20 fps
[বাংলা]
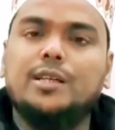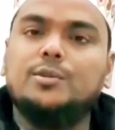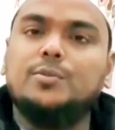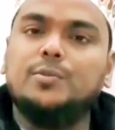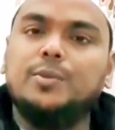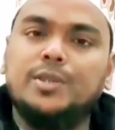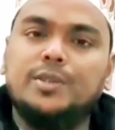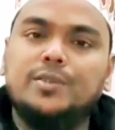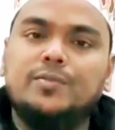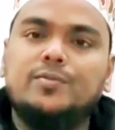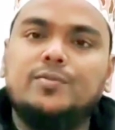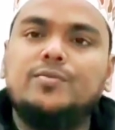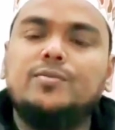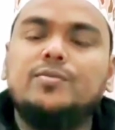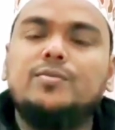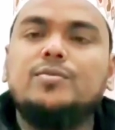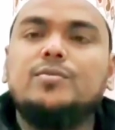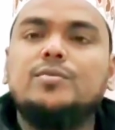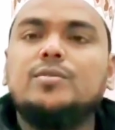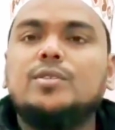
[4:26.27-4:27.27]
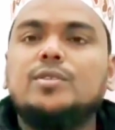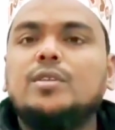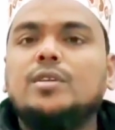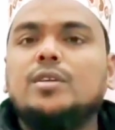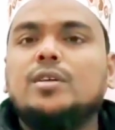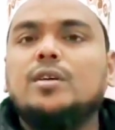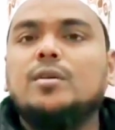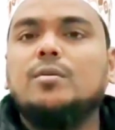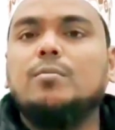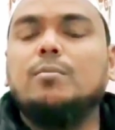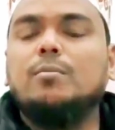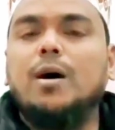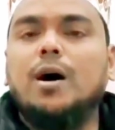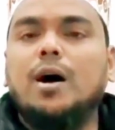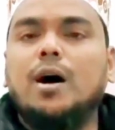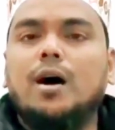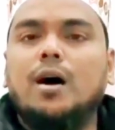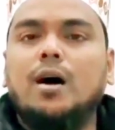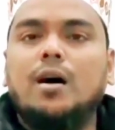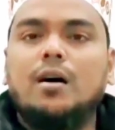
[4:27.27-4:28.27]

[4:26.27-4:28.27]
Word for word: আসবেন বা